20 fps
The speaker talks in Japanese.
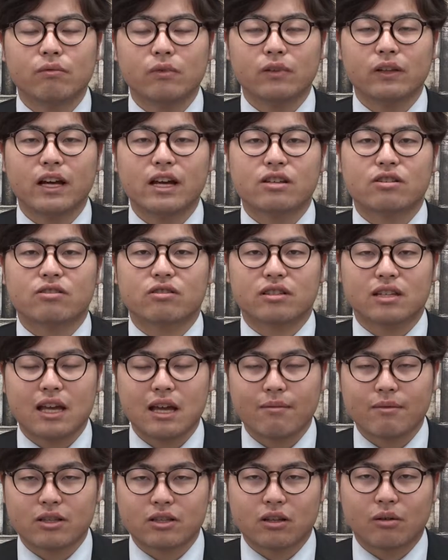問題集
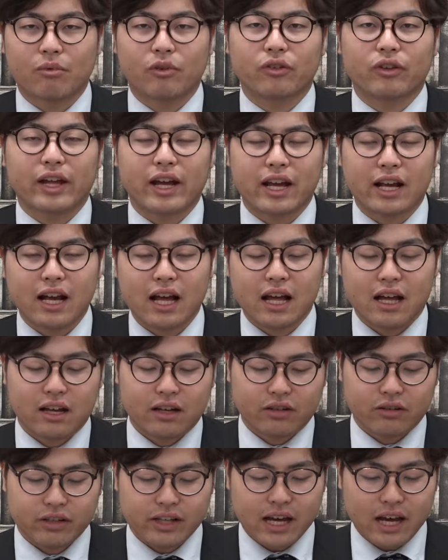生物の問題が
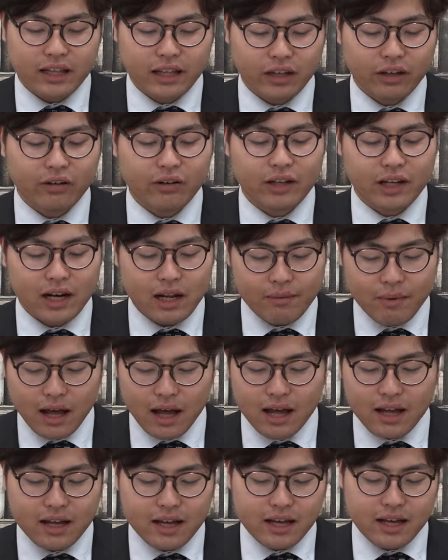クリアできるようになれ
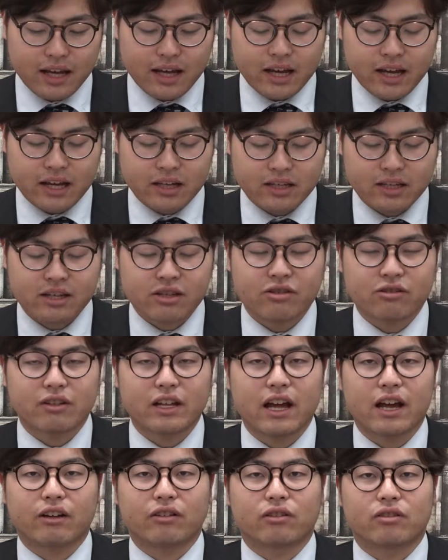ば、えー、信州
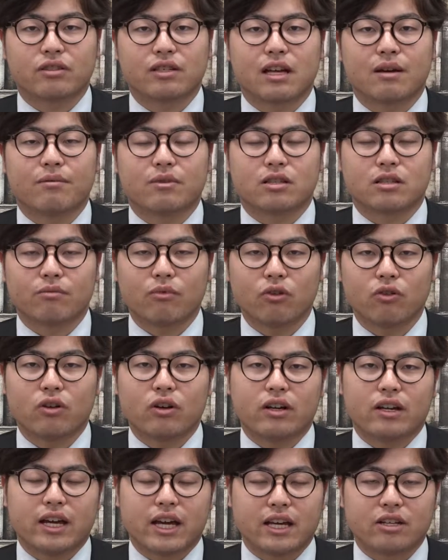大学の生物も、
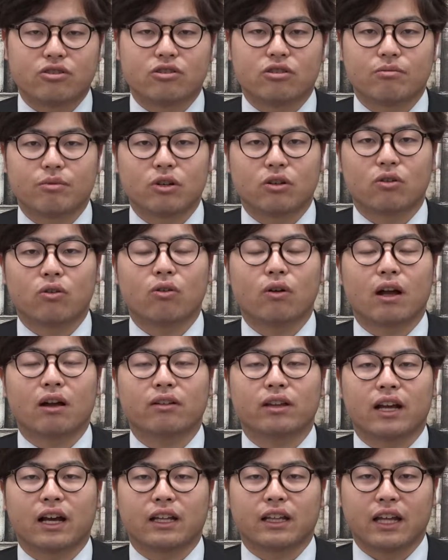えー、十分合格
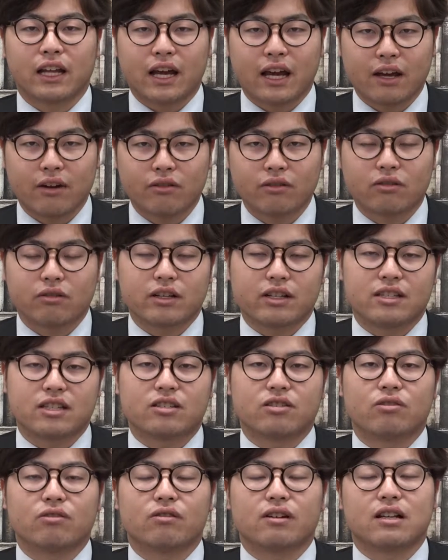点が狙える
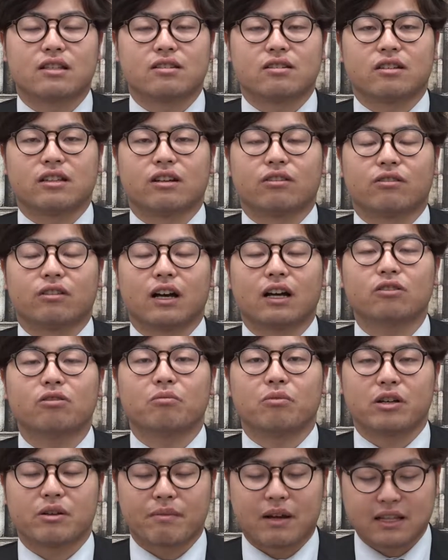実力がついてくるかと
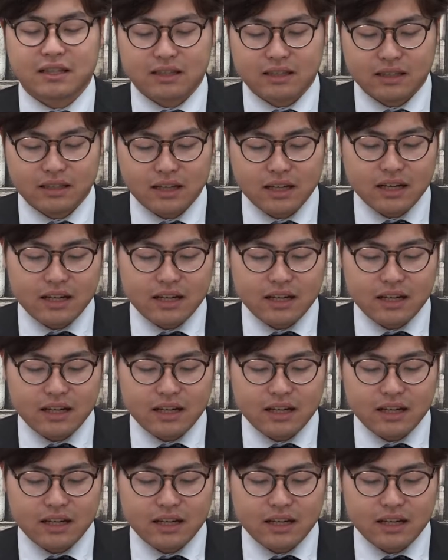思います。